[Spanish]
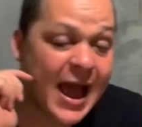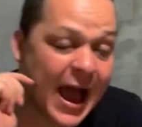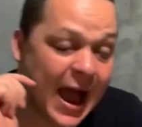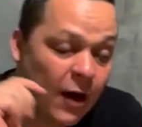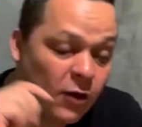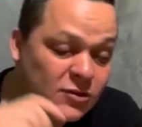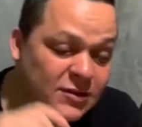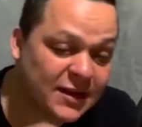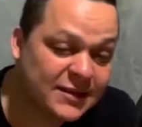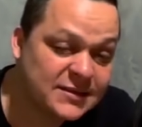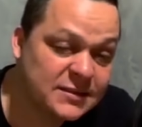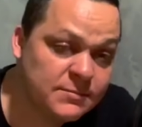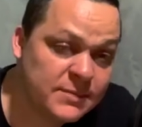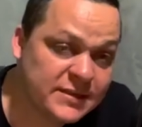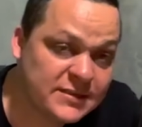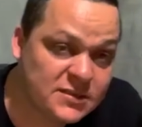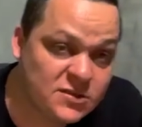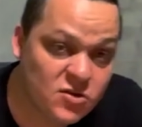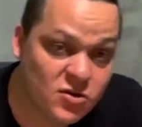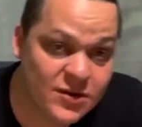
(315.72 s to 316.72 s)
a otras
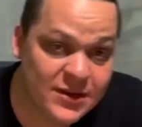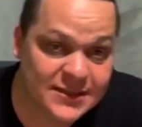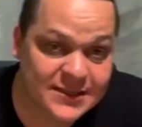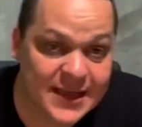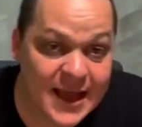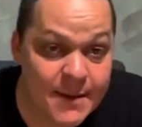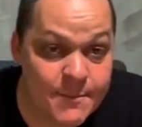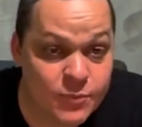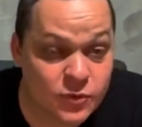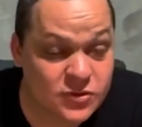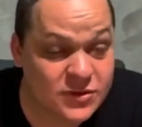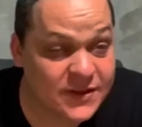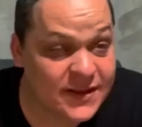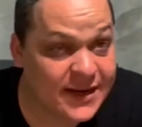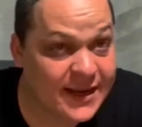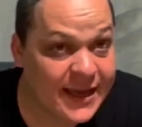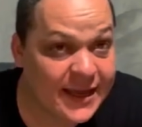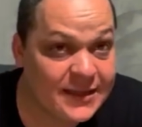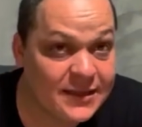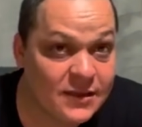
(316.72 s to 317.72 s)
dimensiones, campos
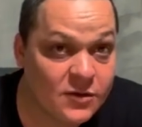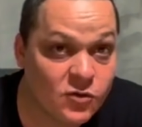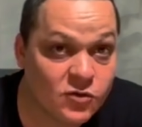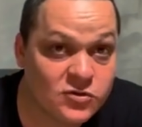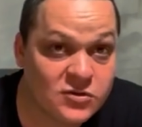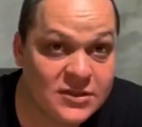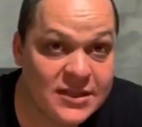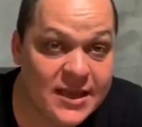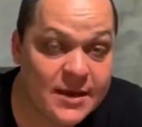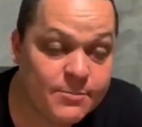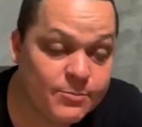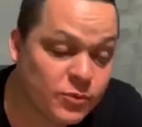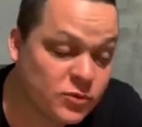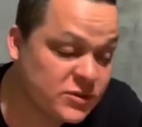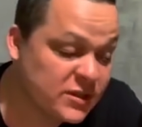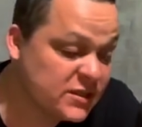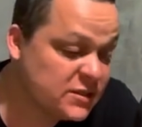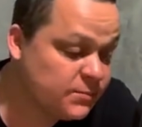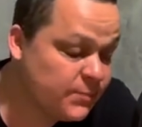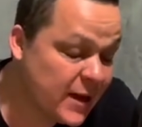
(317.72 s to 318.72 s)
energéticos,
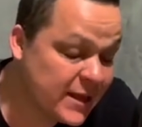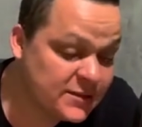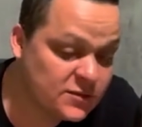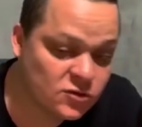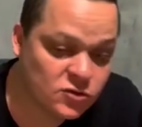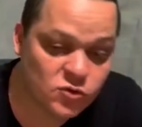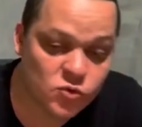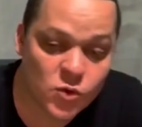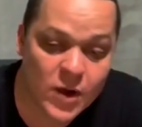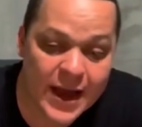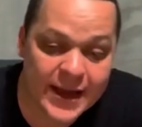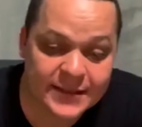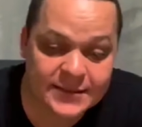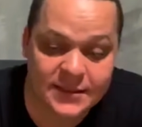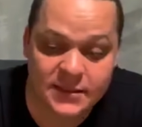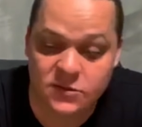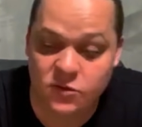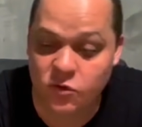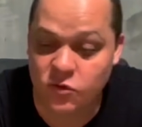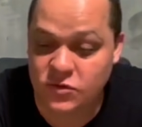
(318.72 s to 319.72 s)
tiempos, espacios, lugares
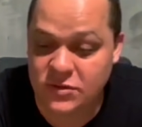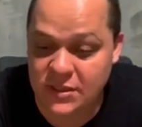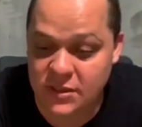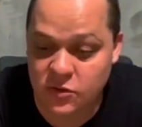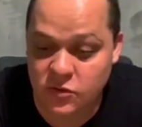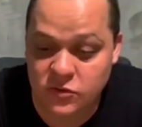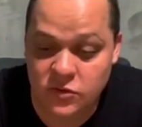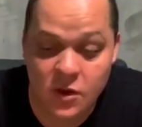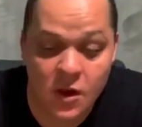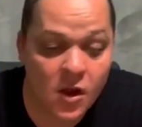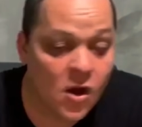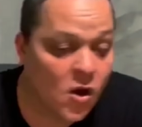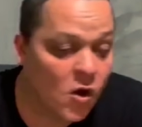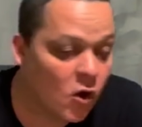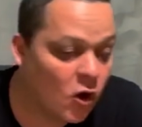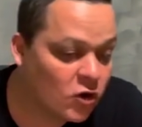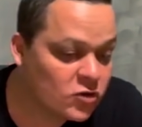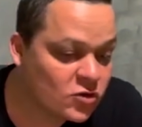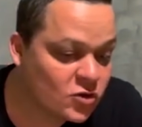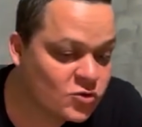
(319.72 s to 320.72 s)
desconocidos,
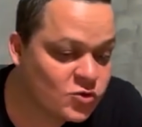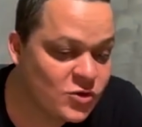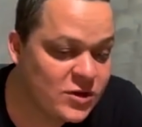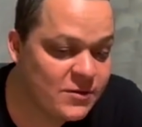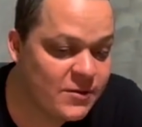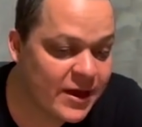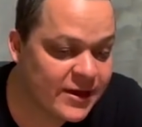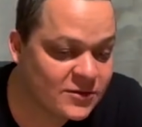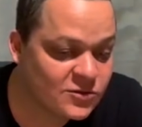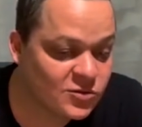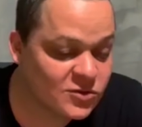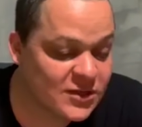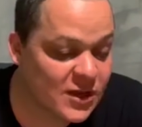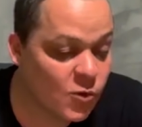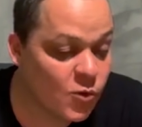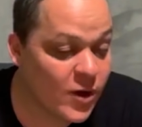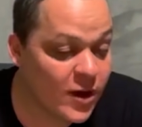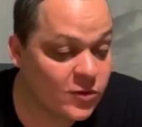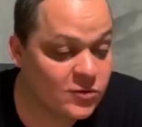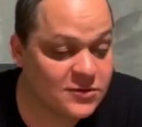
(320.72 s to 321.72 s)
otros universos,
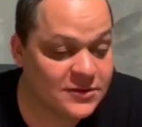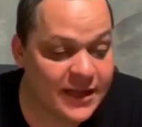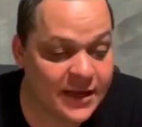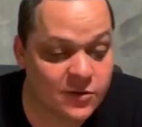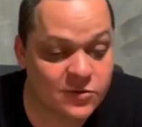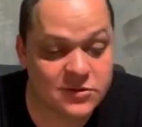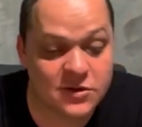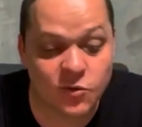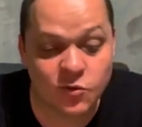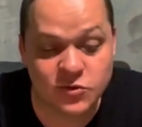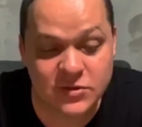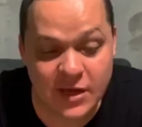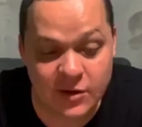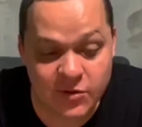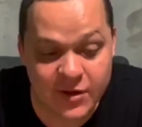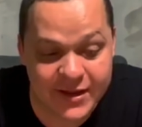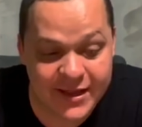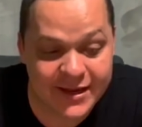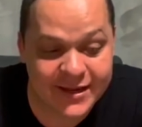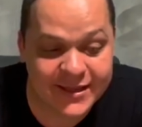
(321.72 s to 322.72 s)
agujeros negros de
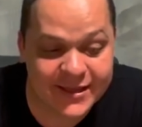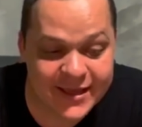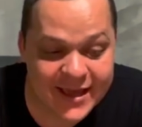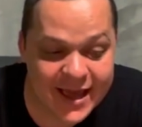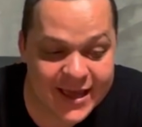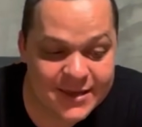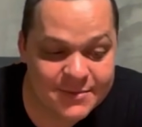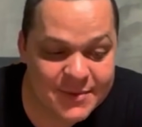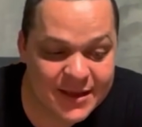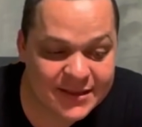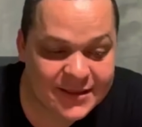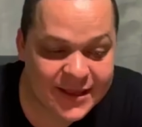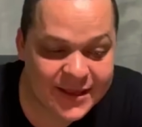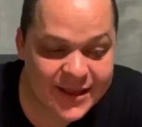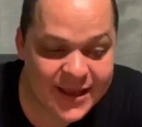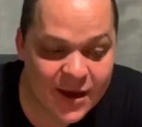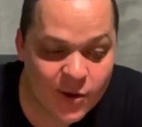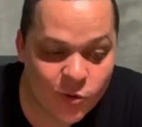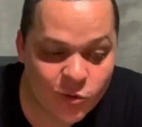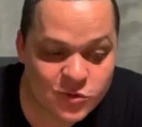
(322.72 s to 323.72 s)
gusano, energía y
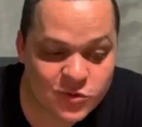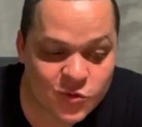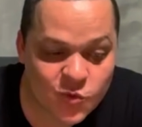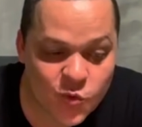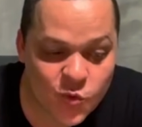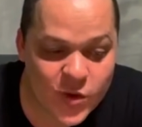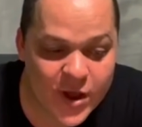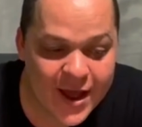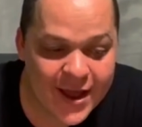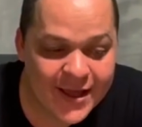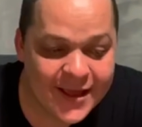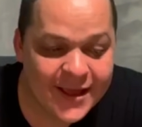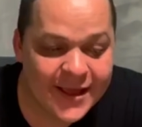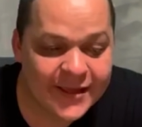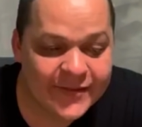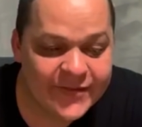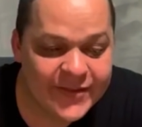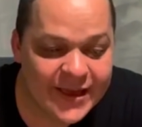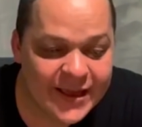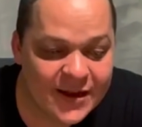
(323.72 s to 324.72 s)
materia oscura
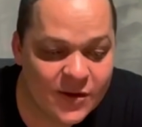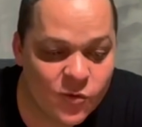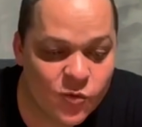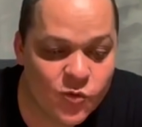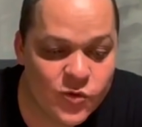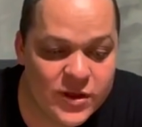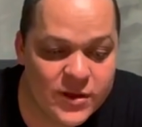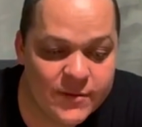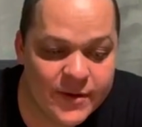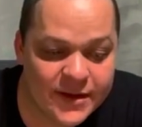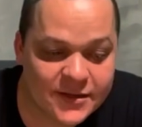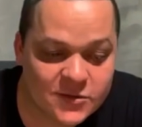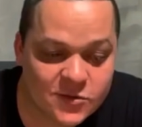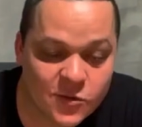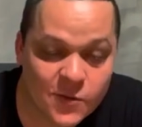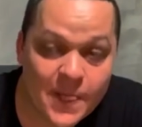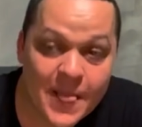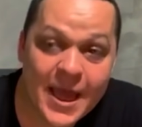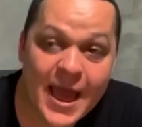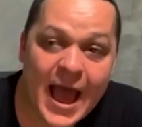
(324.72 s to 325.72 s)
del
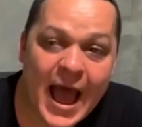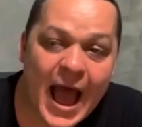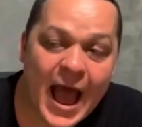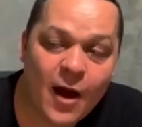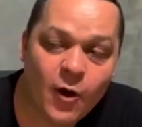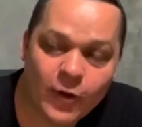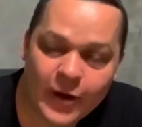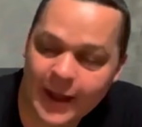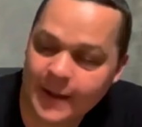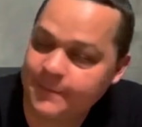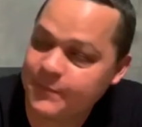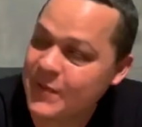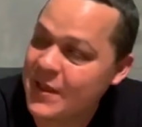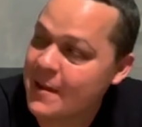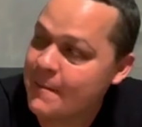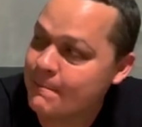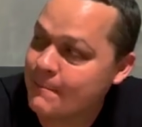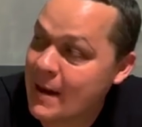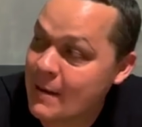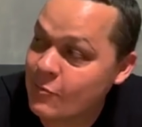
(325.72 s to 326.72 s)
universo. Ahora,
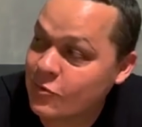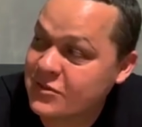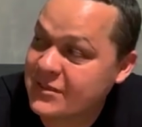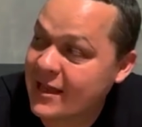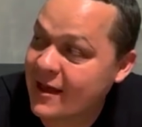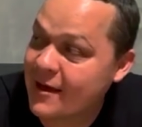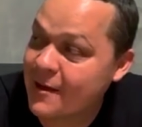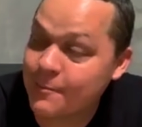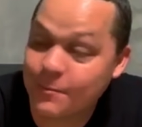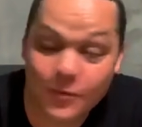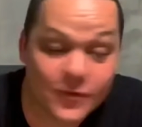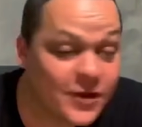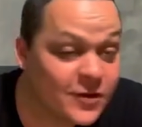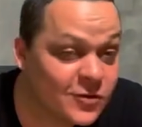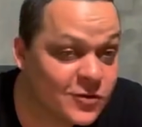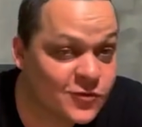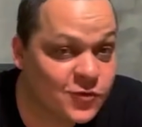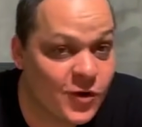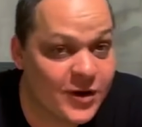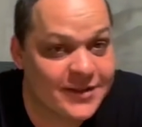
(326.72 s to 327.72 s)
Vamos a
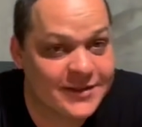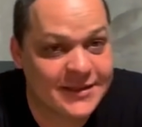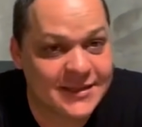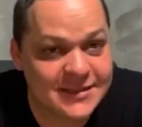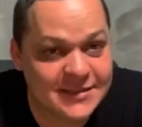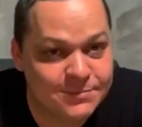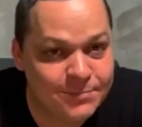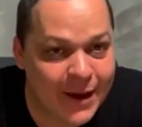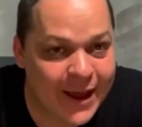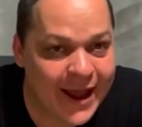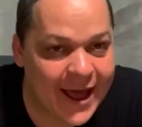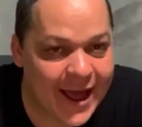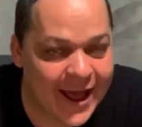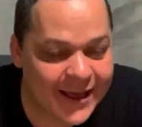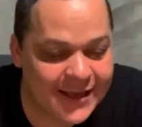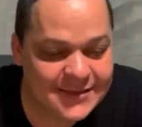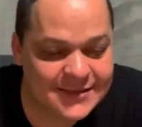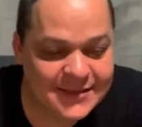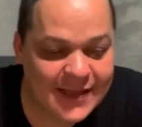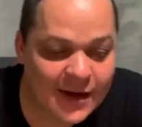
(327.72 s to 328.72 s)
ponernos fuertes para
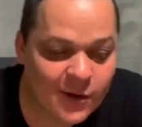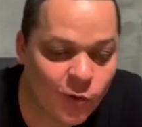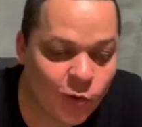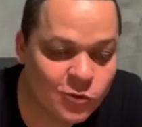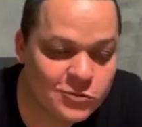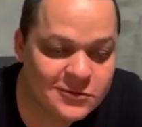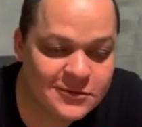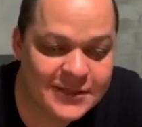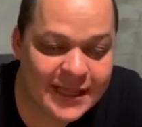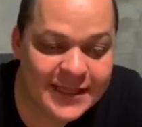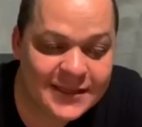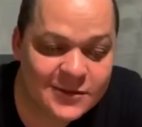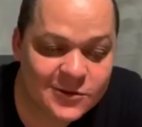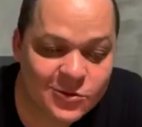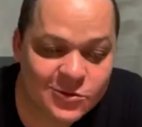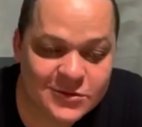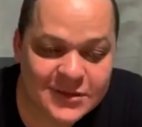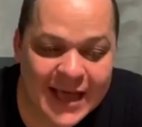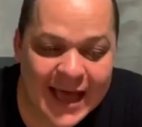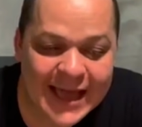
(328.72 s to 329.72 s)
estar
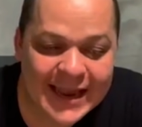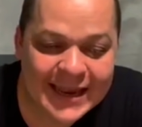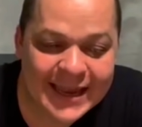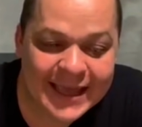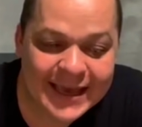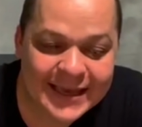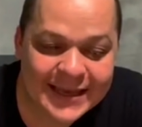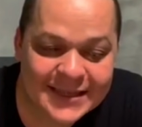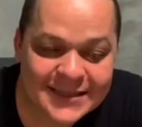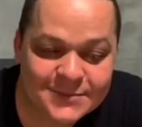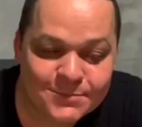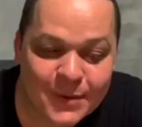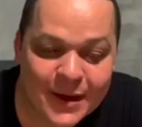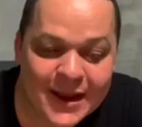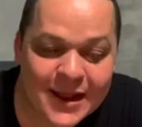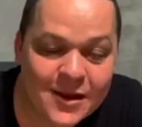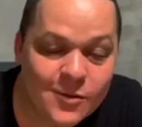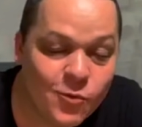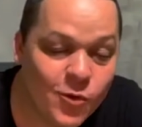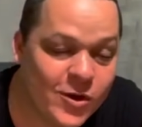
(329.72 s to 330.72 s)
contentos, alegres,
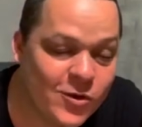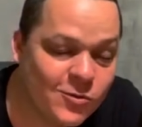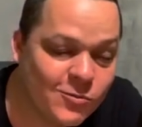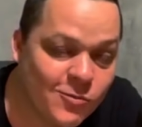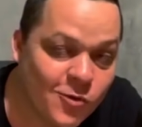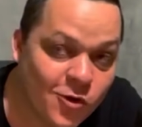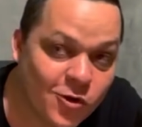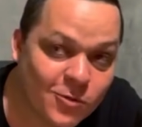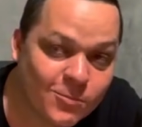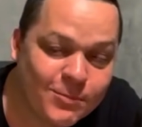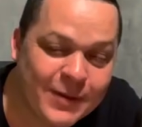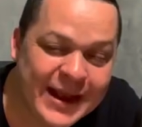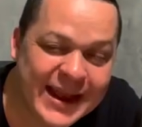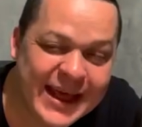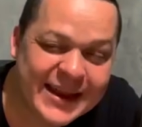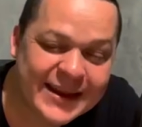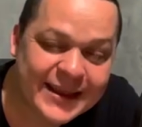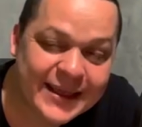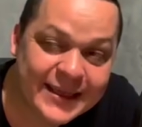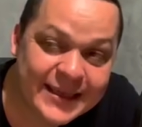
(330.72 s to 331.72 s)
para el buen humor,
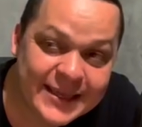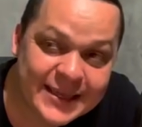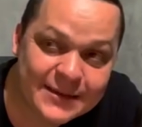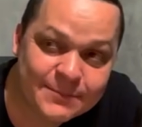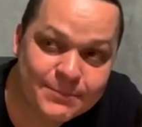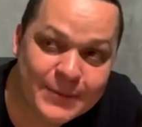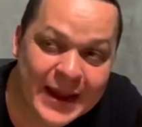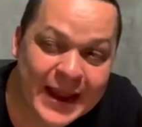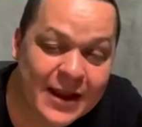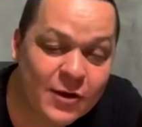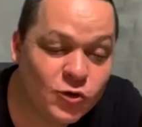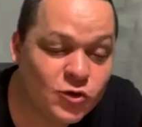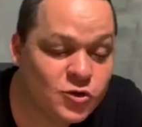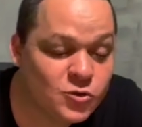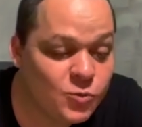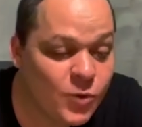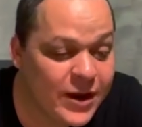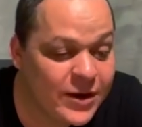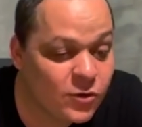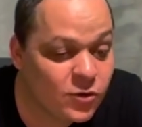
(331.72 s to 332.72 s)
para reír, para
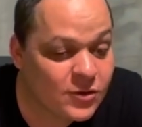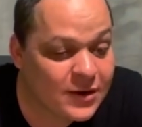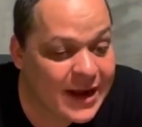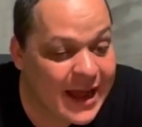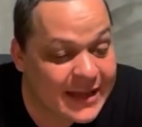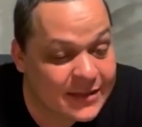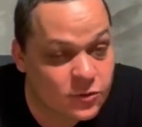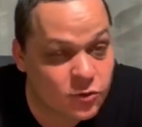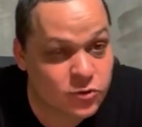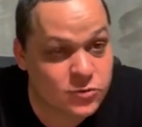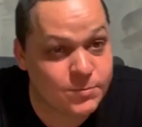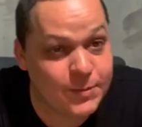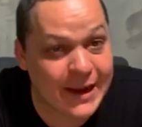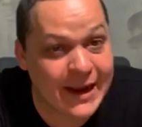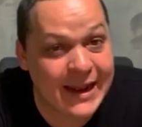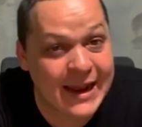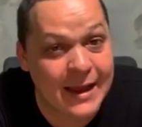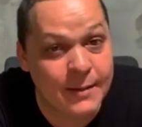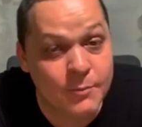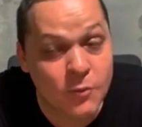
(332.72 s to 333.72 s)
los buenos ratos,
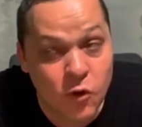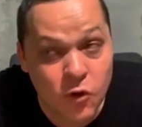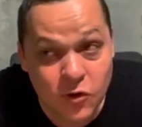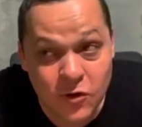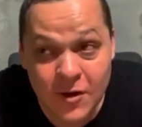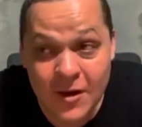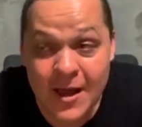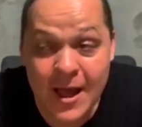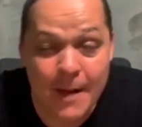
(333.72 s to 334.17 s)
para el amor,